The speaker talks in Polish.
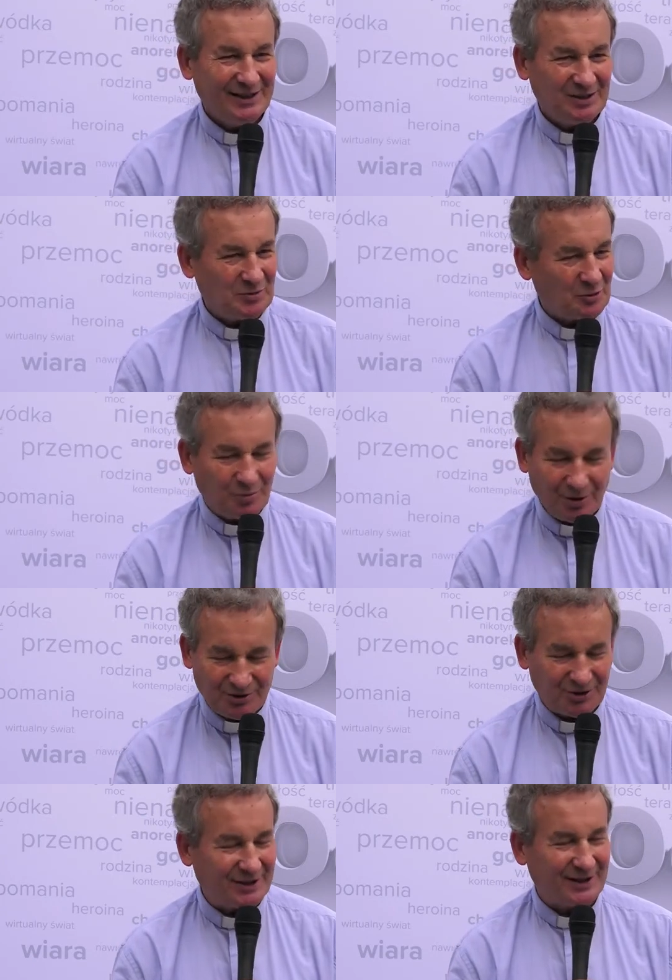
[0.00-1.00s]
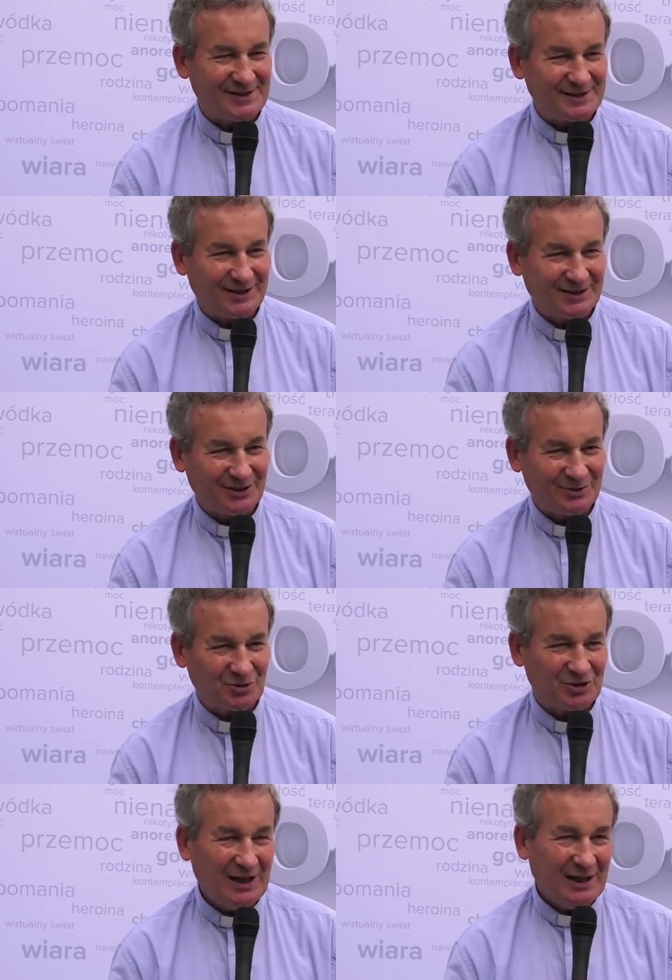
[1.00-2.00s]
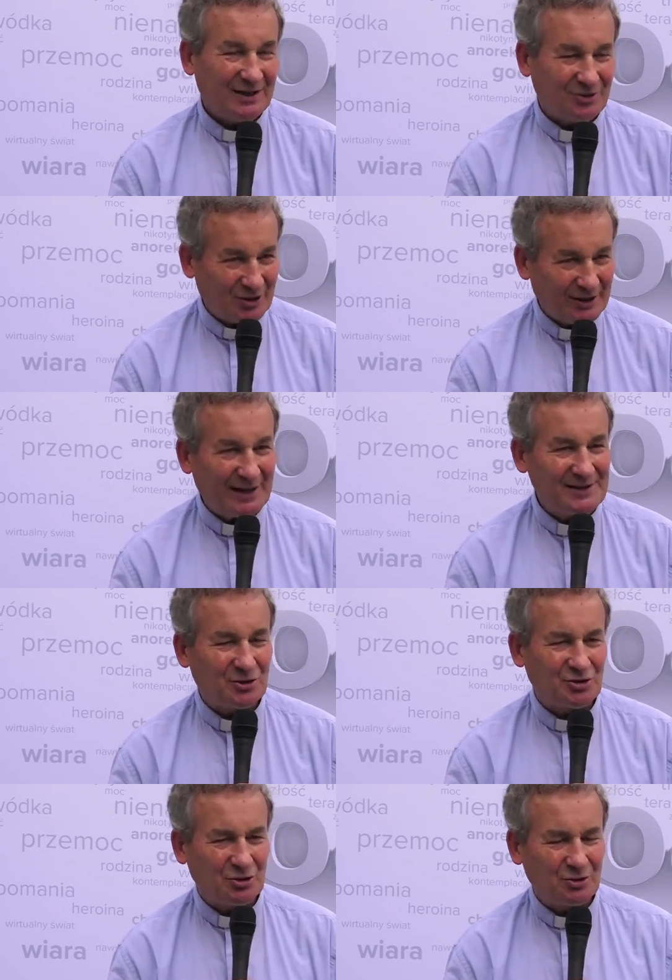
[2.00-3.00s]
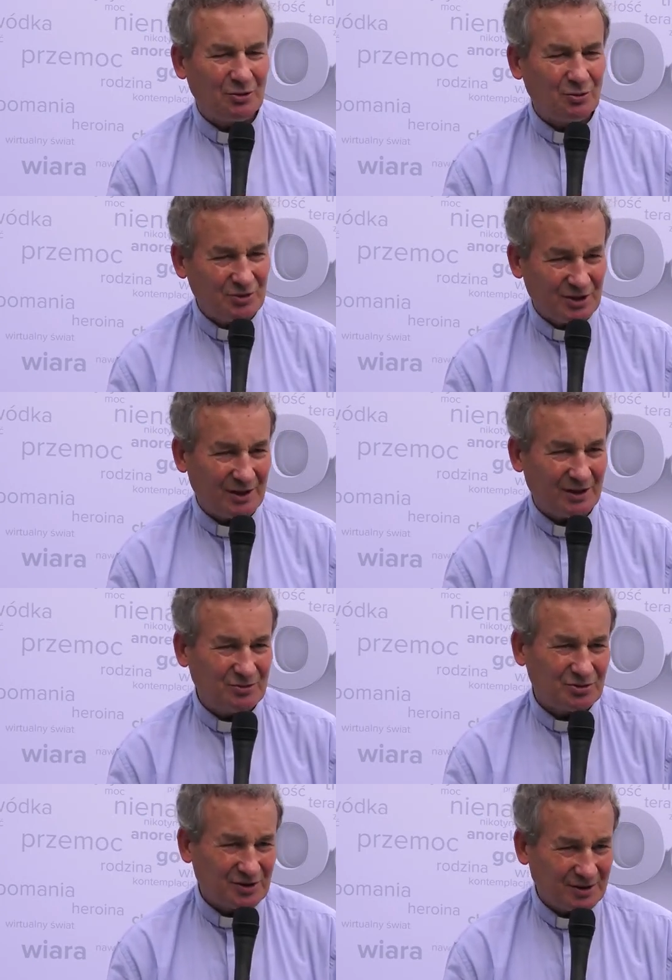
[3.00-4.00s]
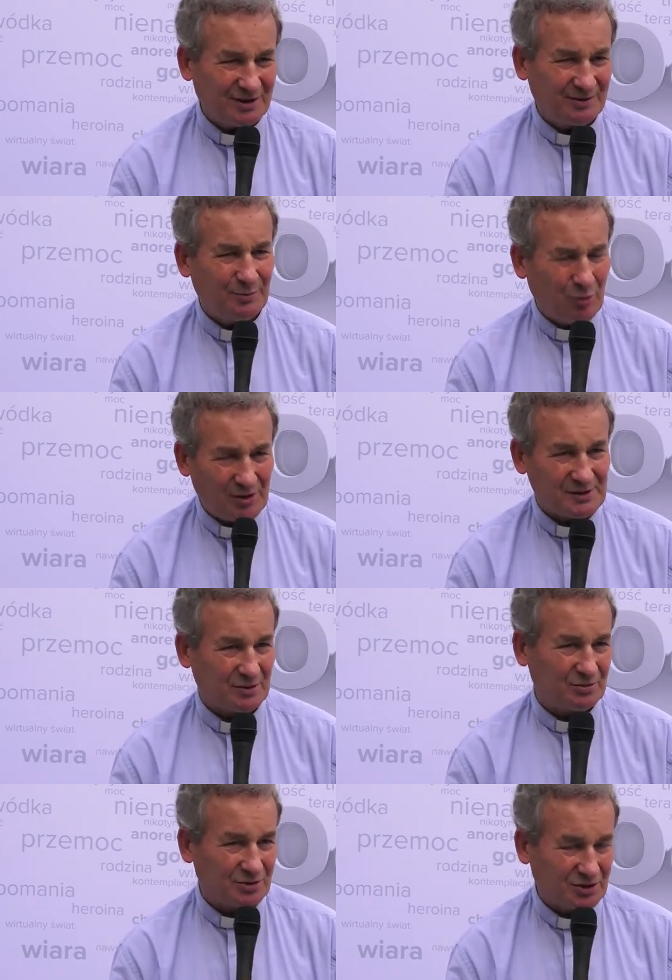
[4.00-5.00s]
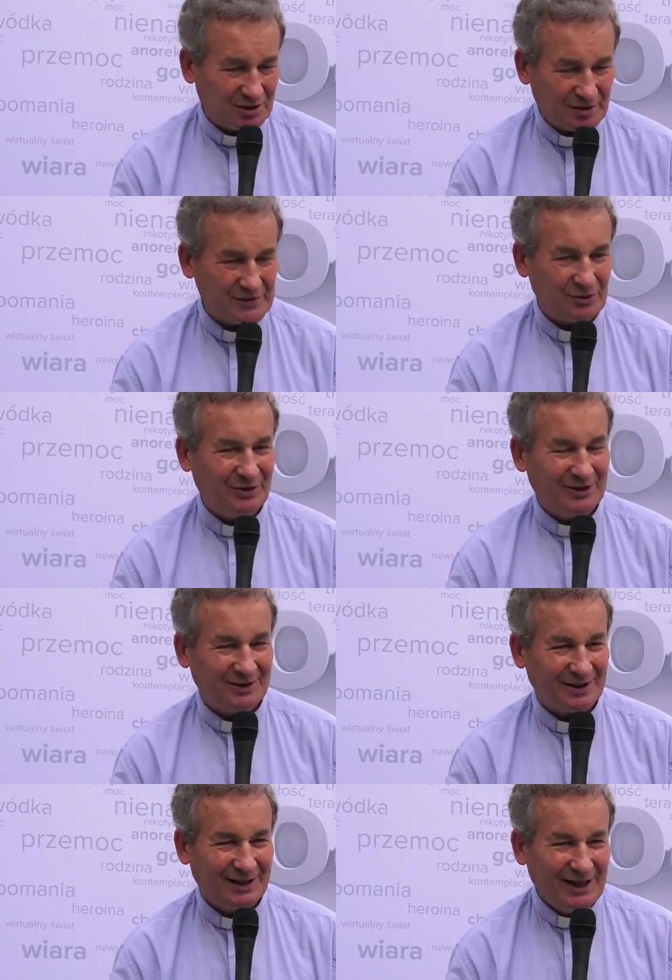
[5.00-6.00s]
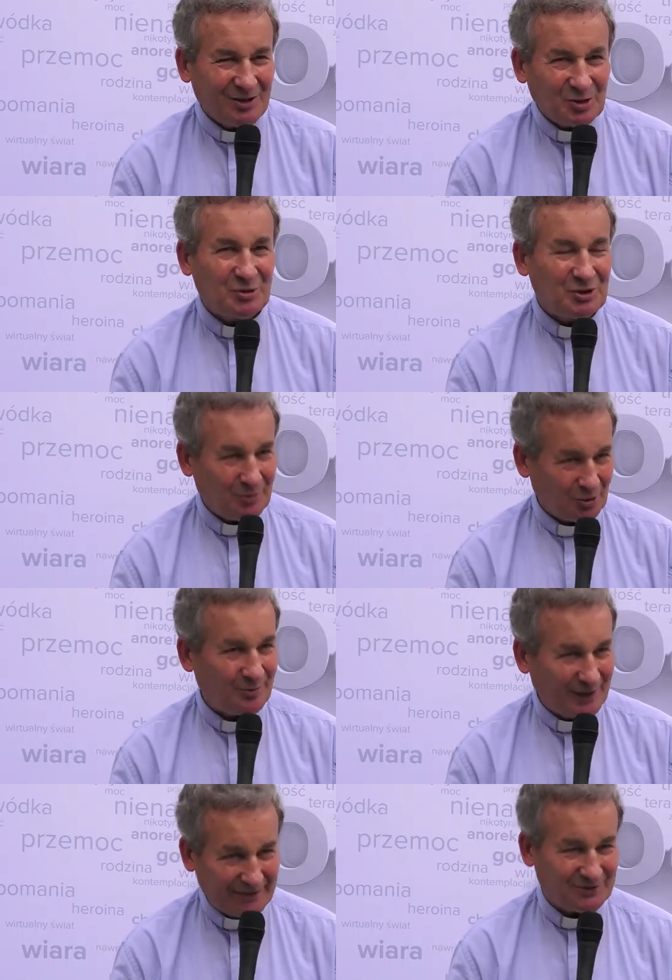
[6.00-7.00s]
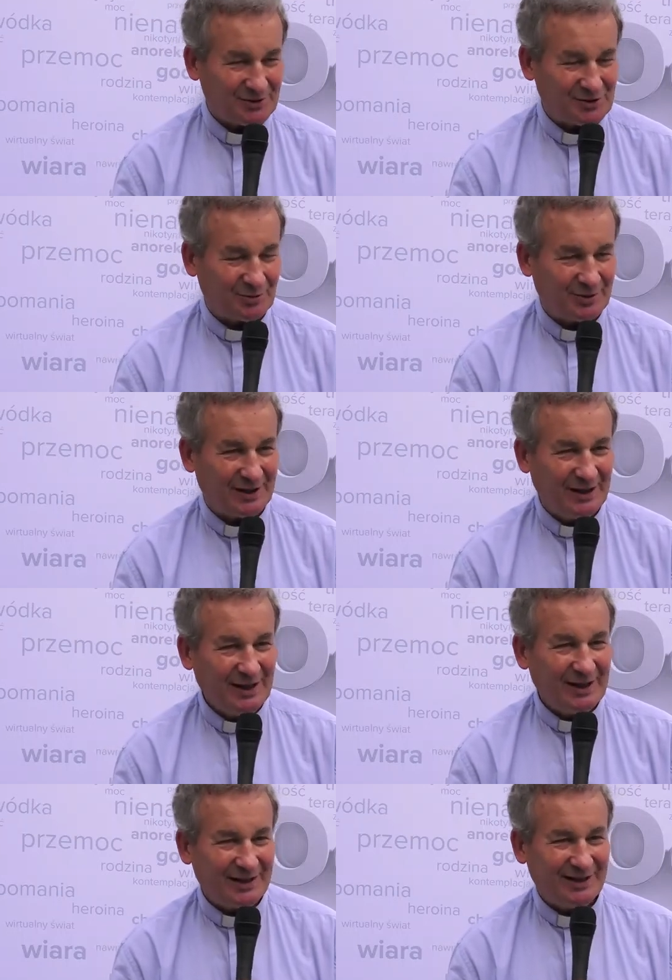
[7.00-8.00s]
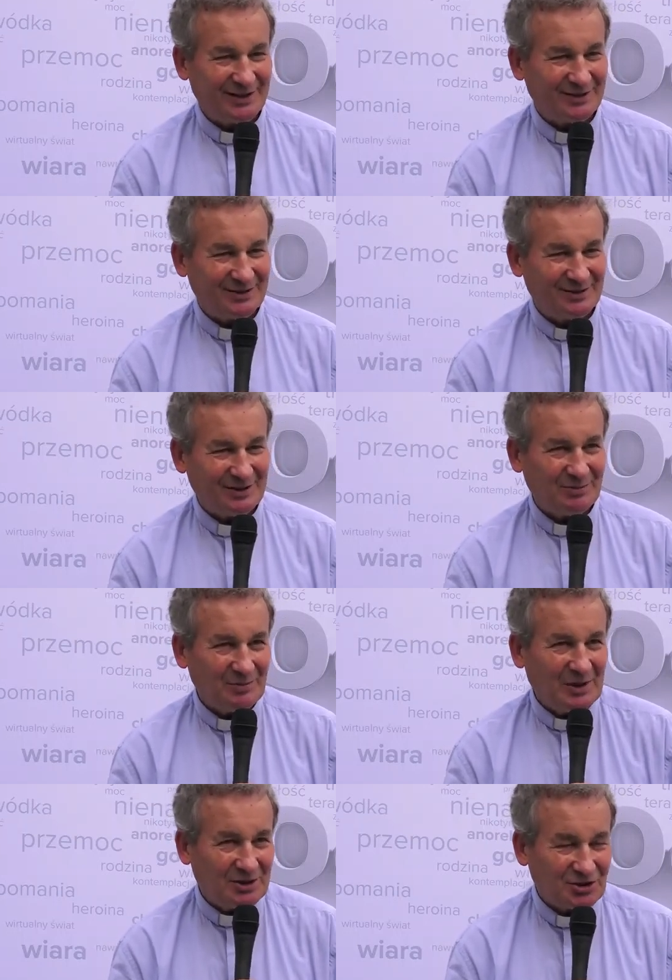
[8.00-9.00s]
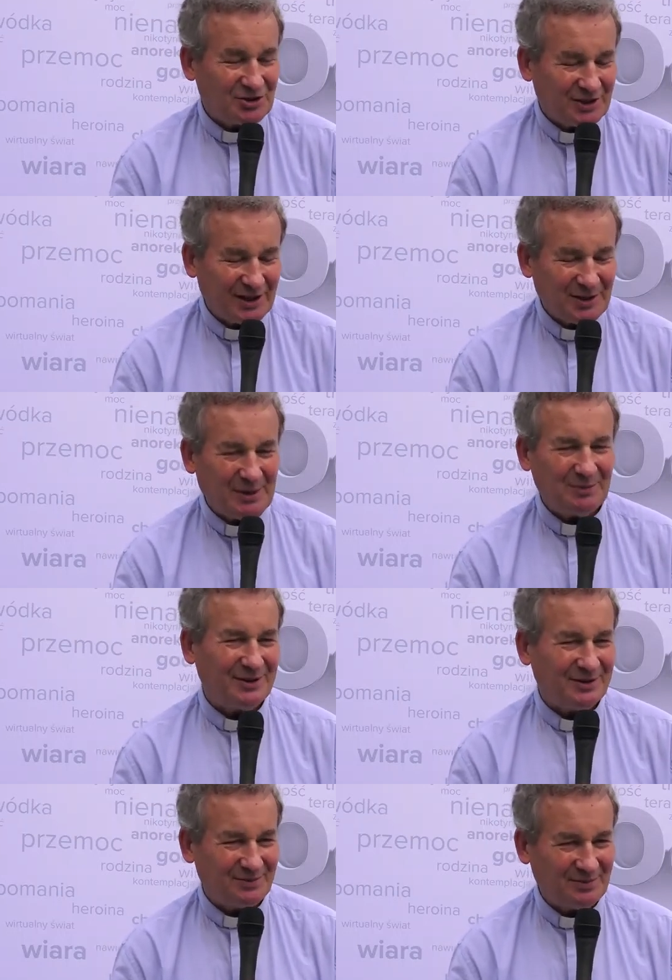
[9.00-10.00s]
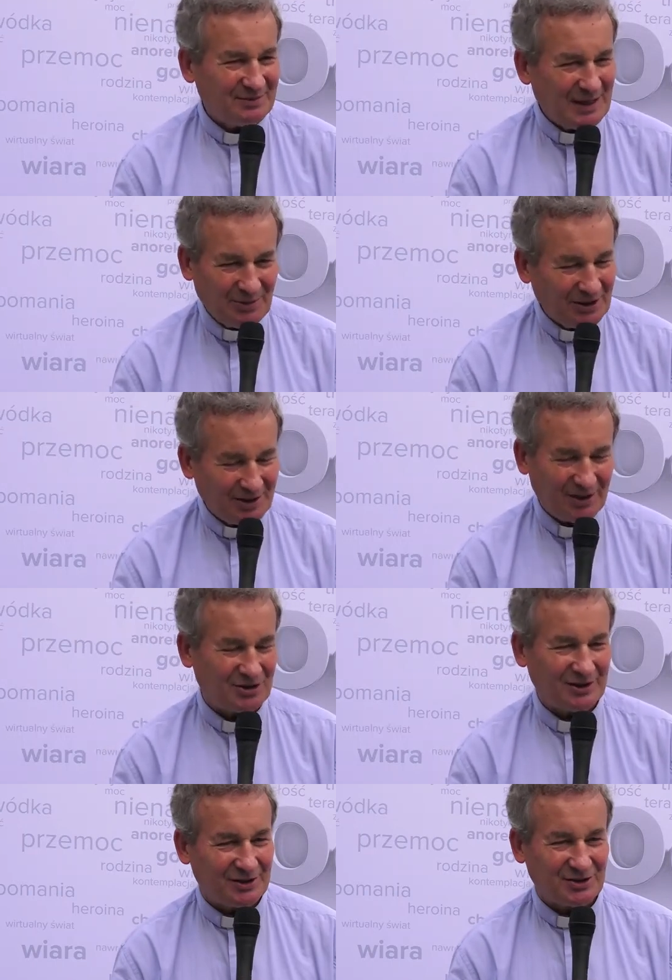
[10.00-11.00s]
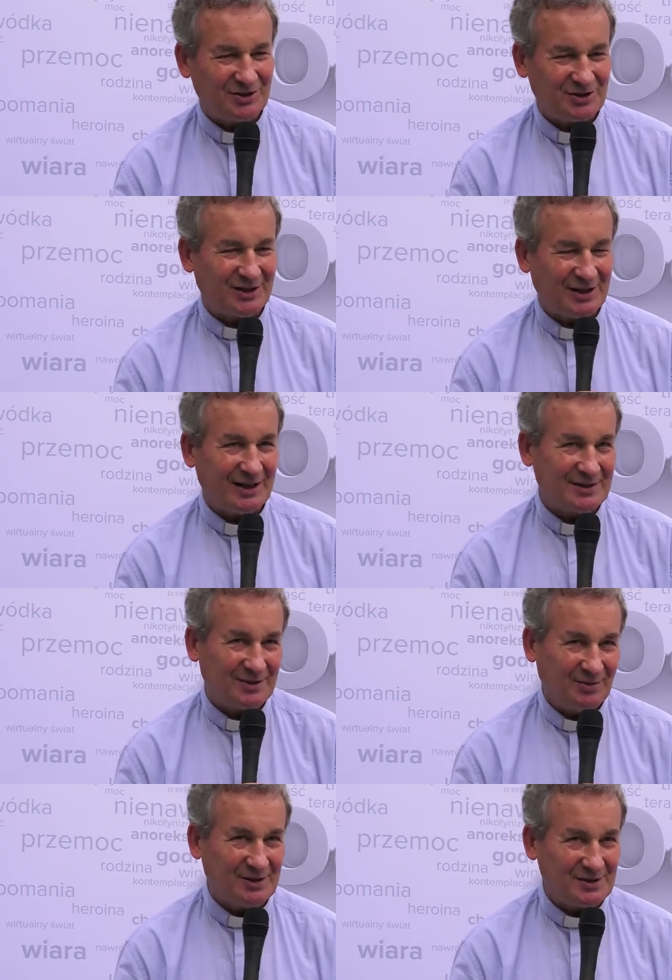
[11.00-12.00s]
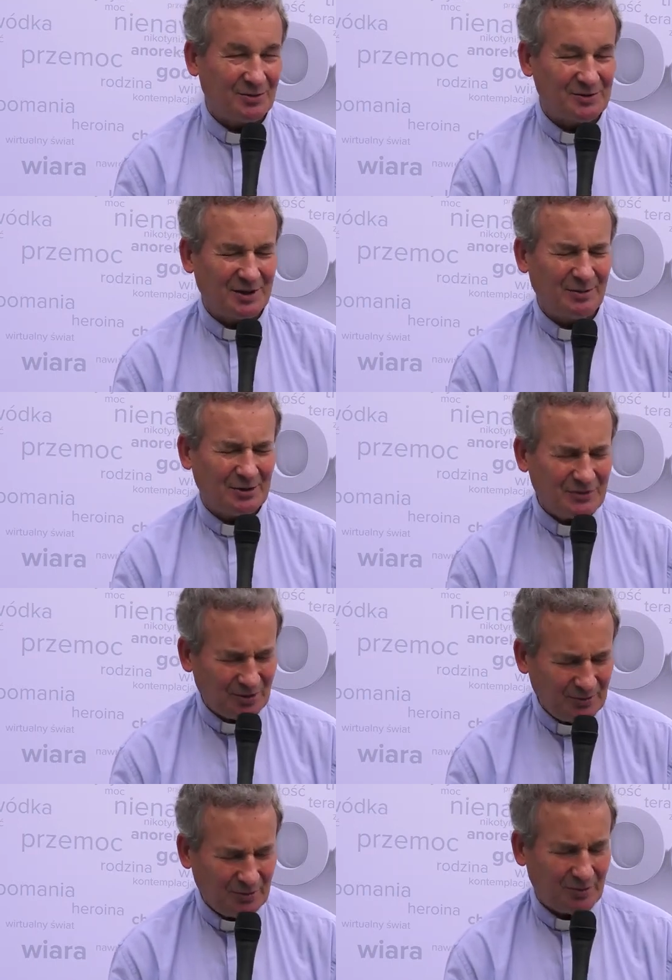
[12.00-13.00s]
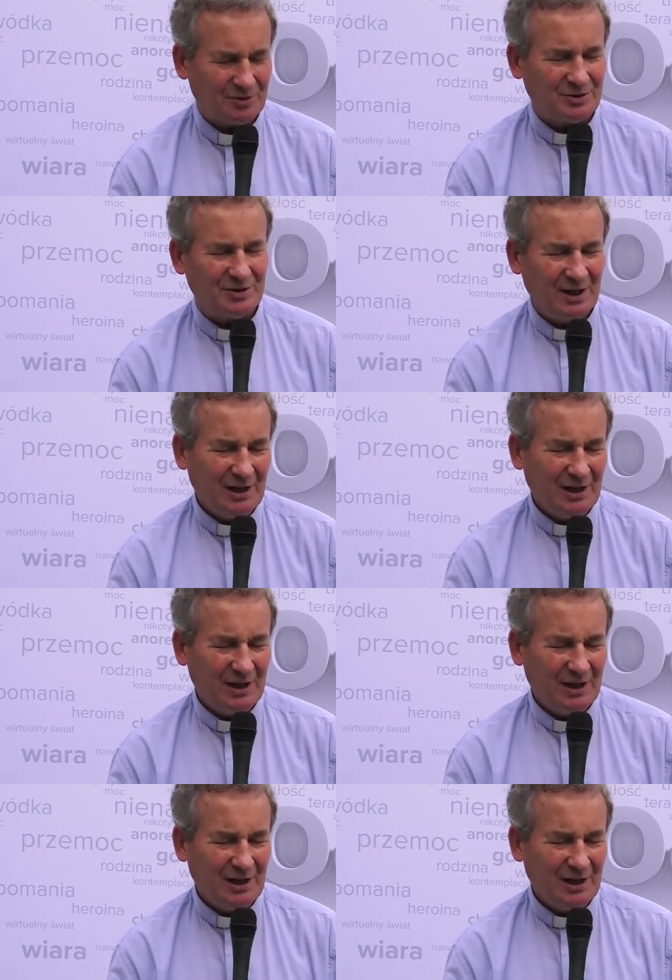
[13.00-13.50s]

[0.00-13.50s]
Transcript: i mówią bądź tolerancyjny. Otóż tolerancji oczekują ludzie, którzy błądzą, którzy krzywdzą innych, no bo się boją prawdy o sobie. Y, my, chrześcijanie, mamy najpiękniejsze narzędzie relacji międzyludzkich, mianowicie miłość,